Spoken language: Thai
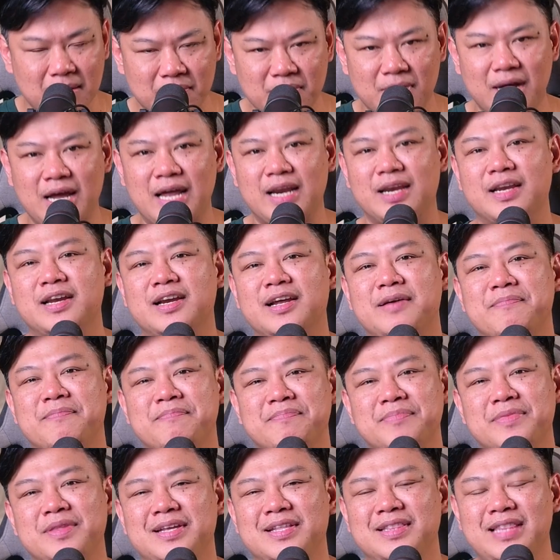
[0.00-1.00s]
สำคัญครับ
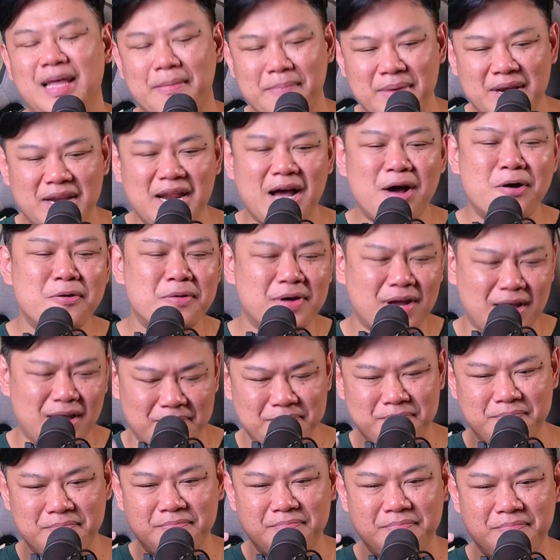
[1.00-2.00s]
แต่ไม่เท่ากับ
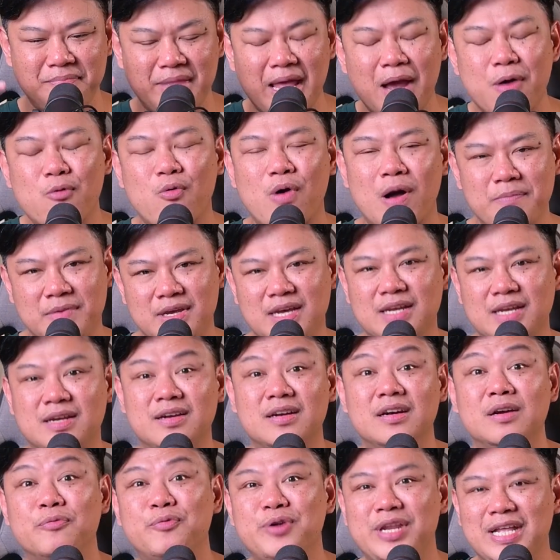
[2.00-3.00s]
แนวความคิด
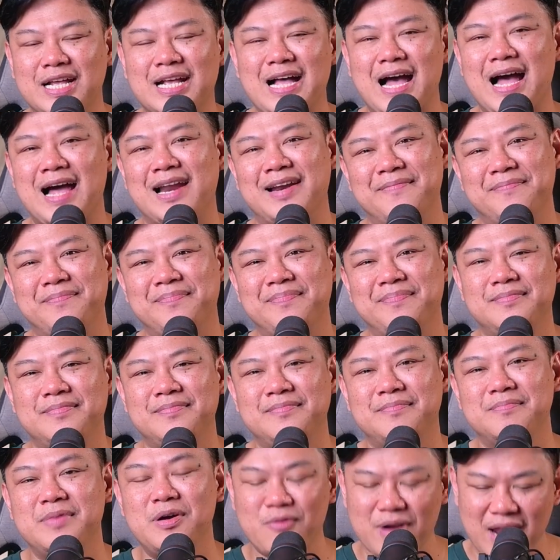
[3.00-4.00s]
หรือวิธีการ
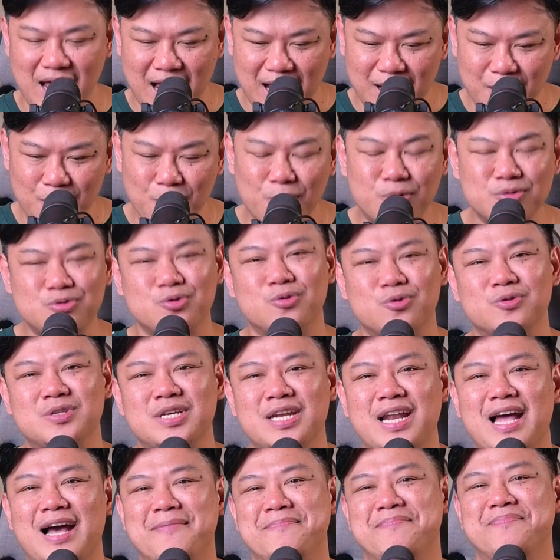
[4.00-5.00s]
เมื่อเวลาลงสู่ส
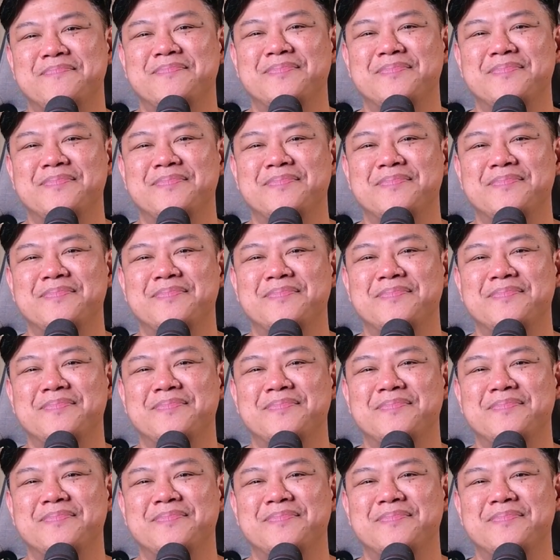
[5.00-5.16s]
นาม